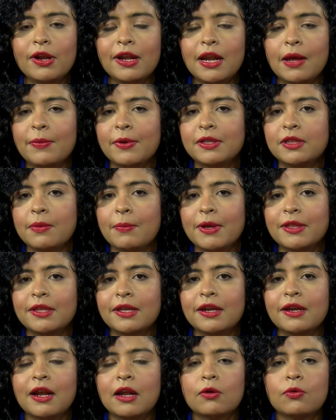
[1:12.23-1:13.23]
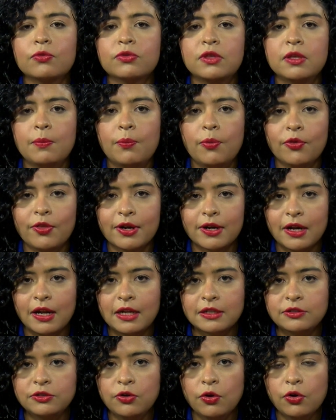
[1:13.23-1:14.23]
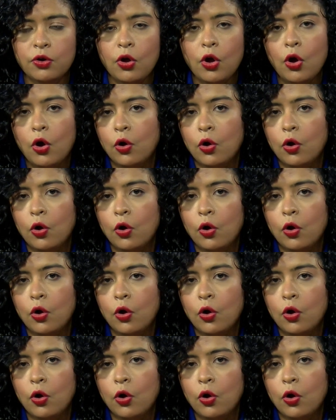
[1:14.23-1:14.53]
y la víctima tienen algún tipo de relación